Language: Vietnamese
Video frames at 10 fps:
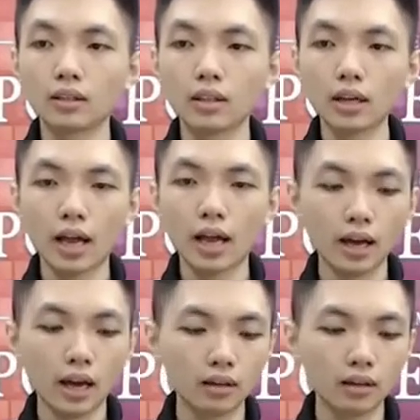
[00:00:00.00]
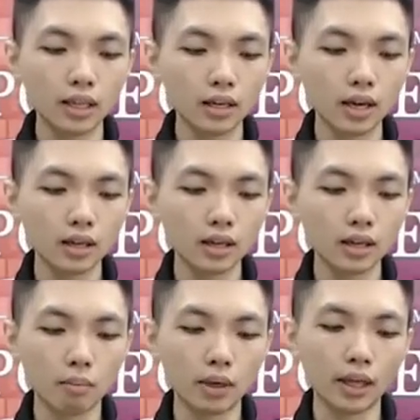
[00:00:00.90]
tất cả những cái dưỡng chất á, tức
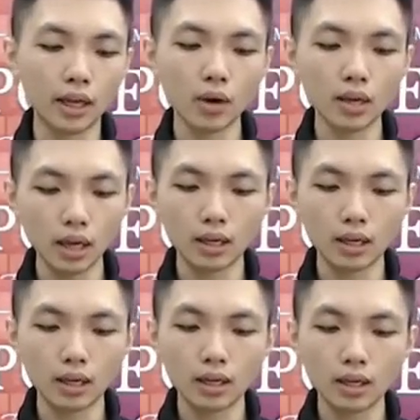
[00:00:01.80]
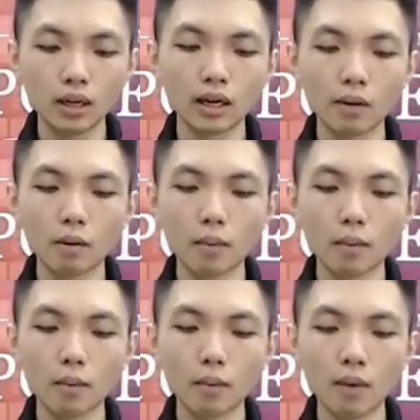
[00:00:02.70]
là mình thiếu cái gì tức là khi mà mang bầu